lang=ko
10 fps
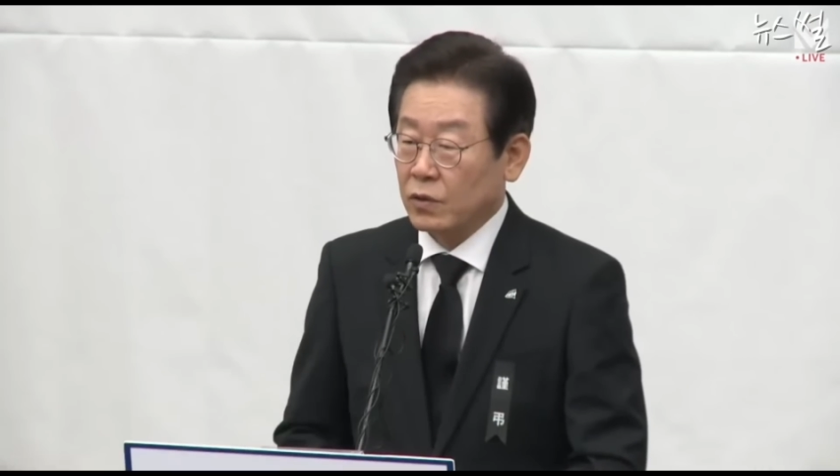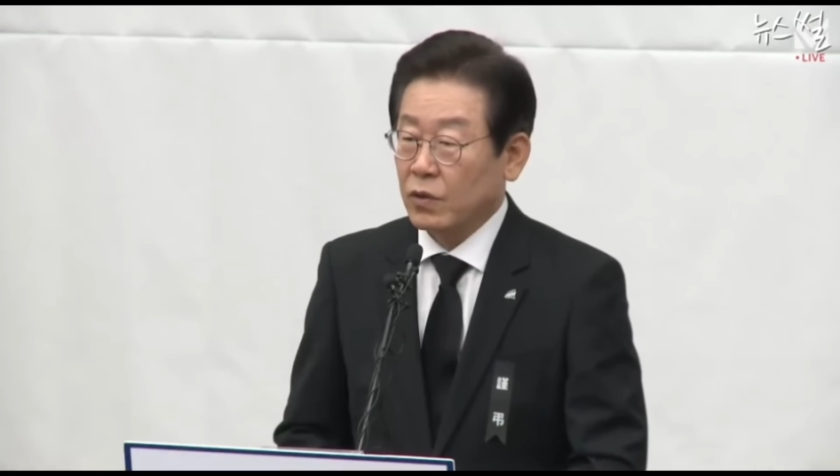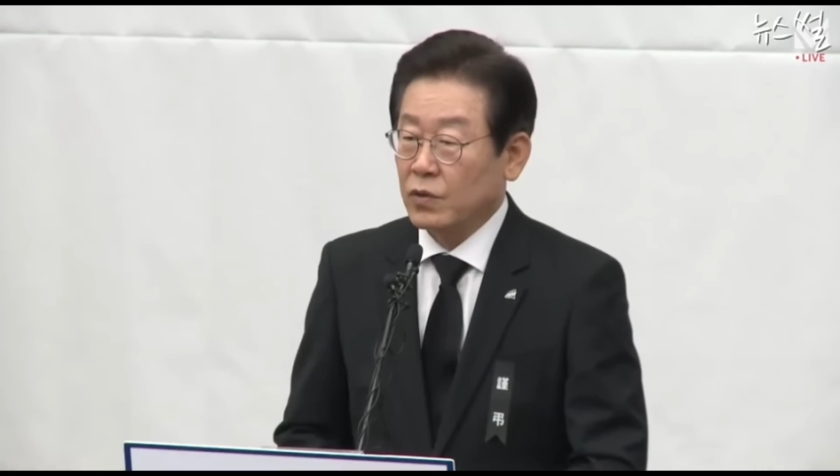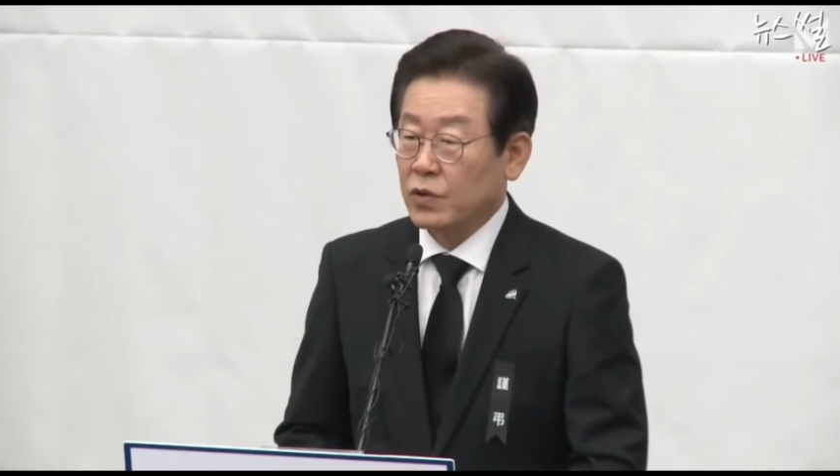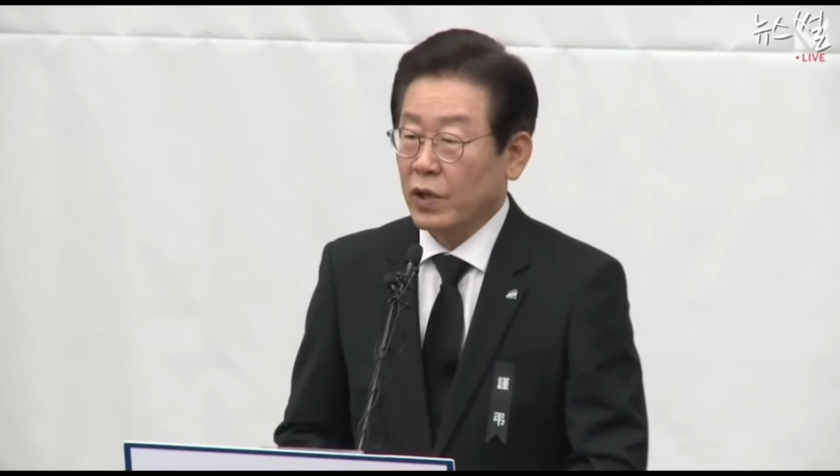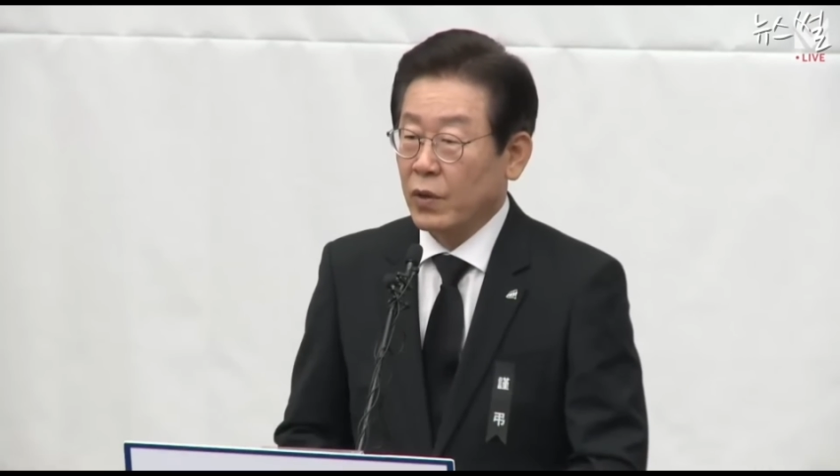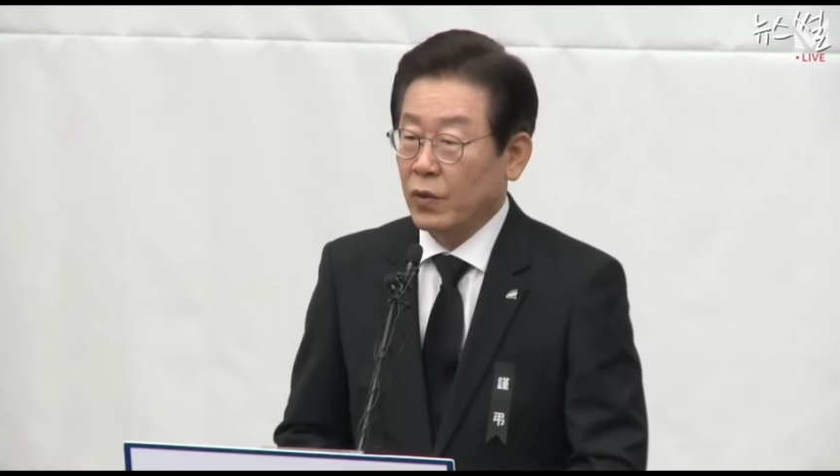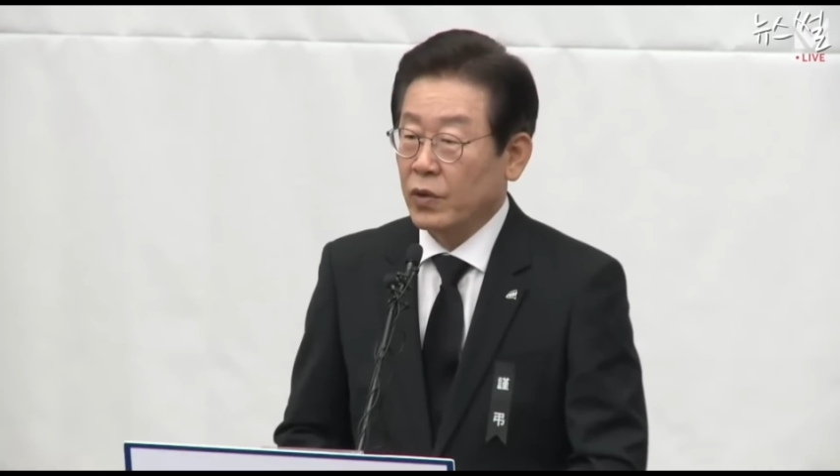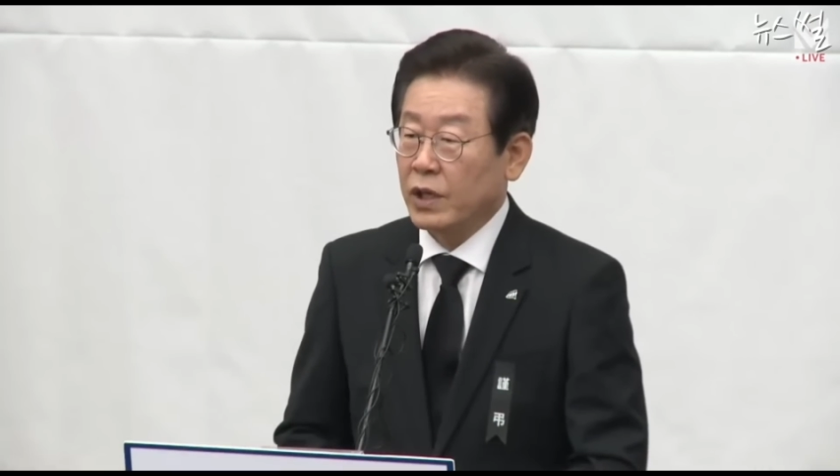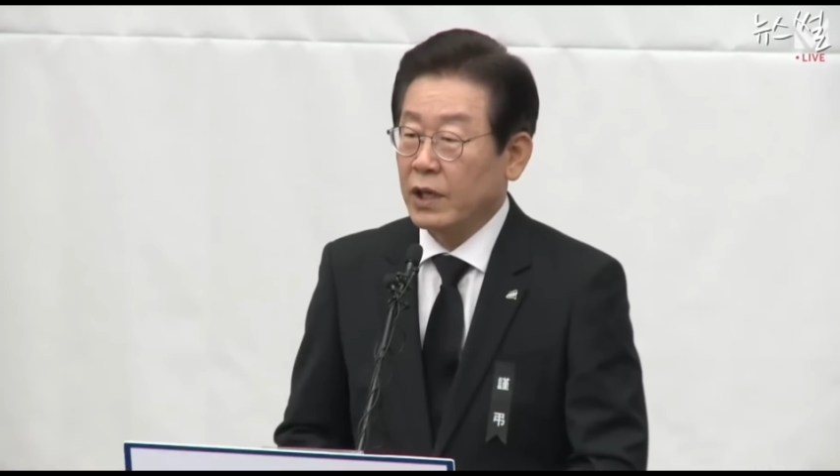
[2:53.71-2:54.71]
고통 속에
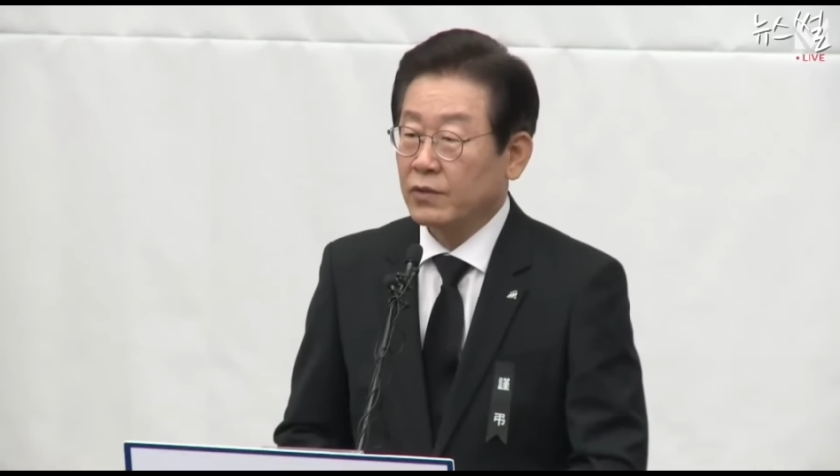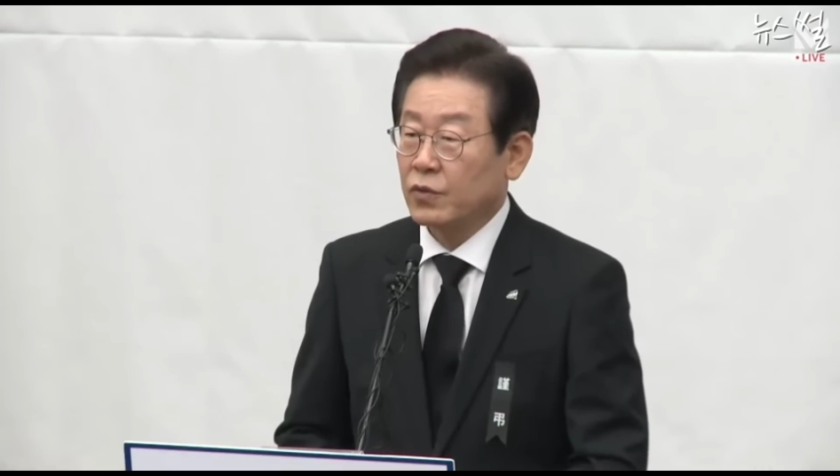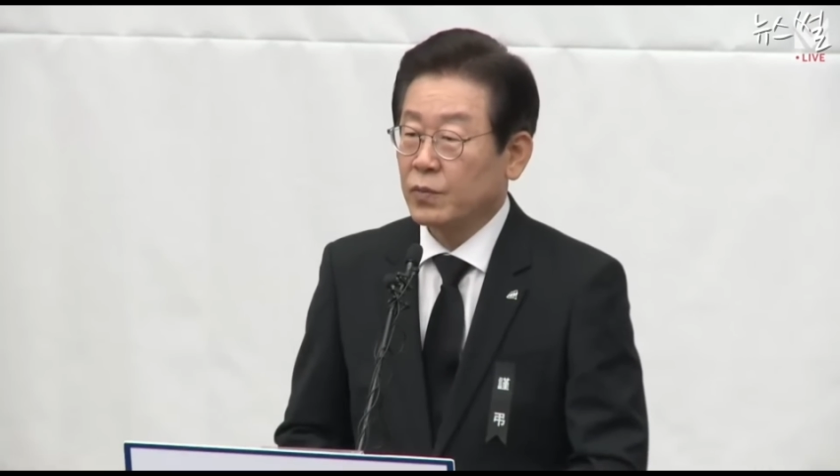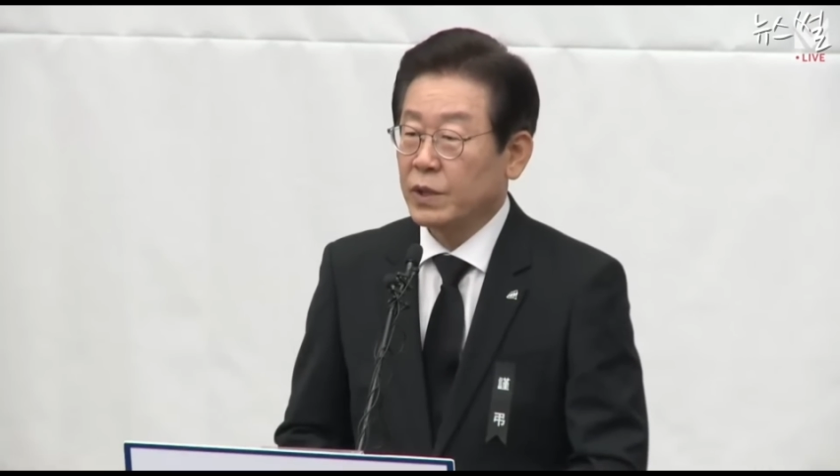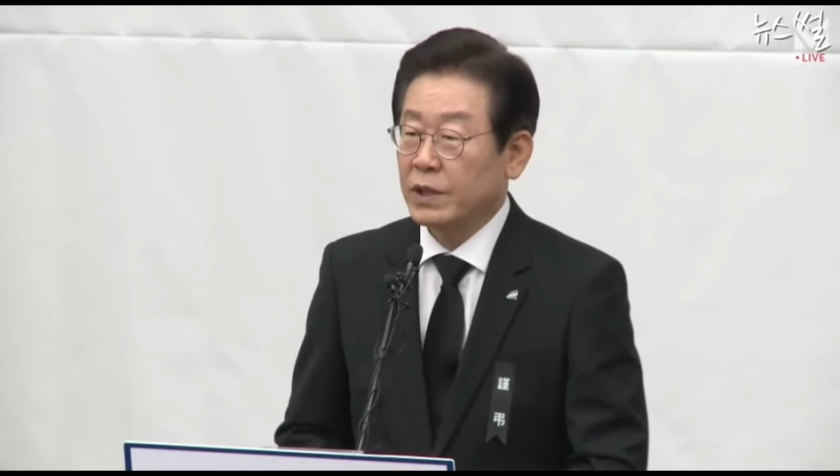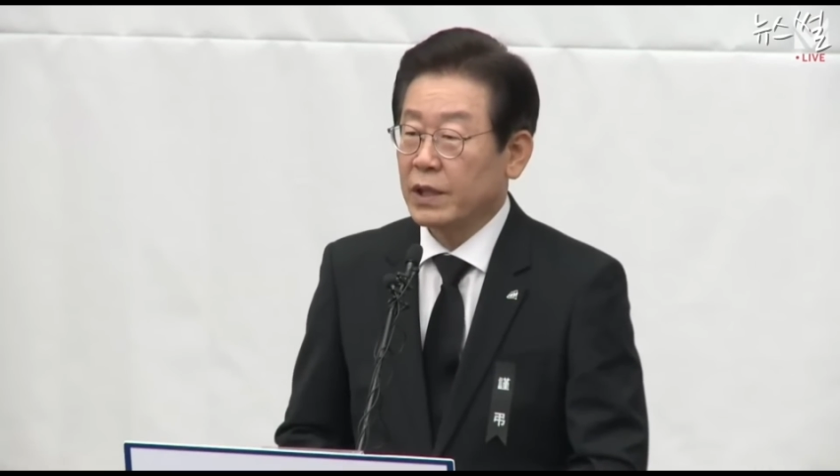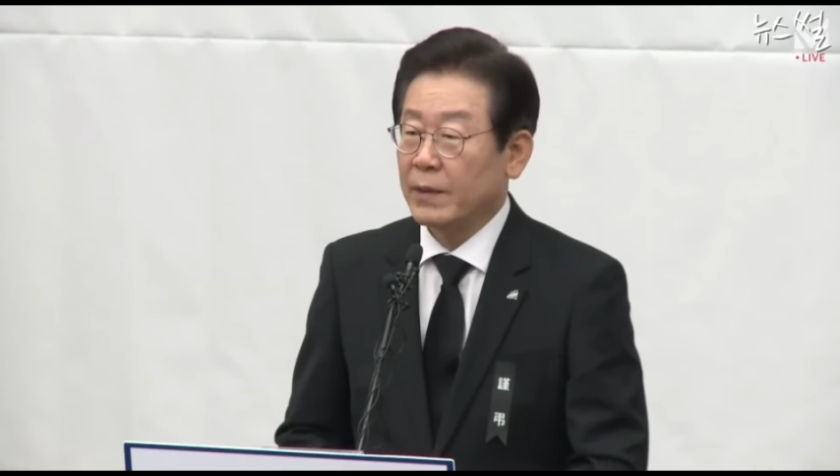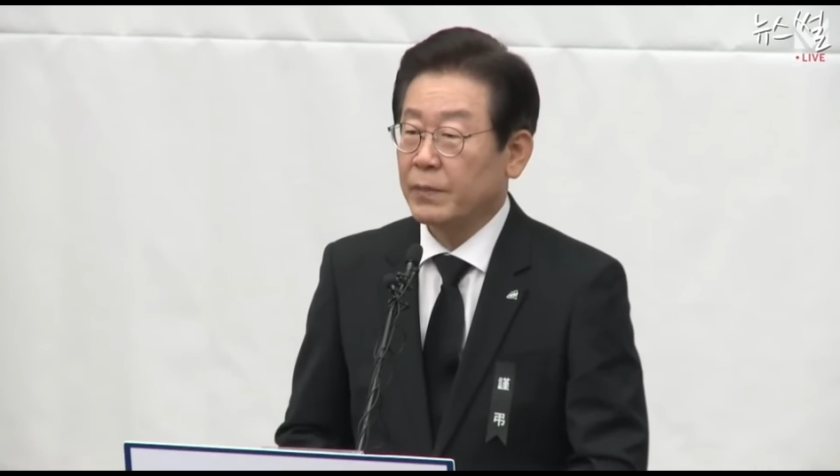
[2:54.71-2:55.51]
오열하는 국민들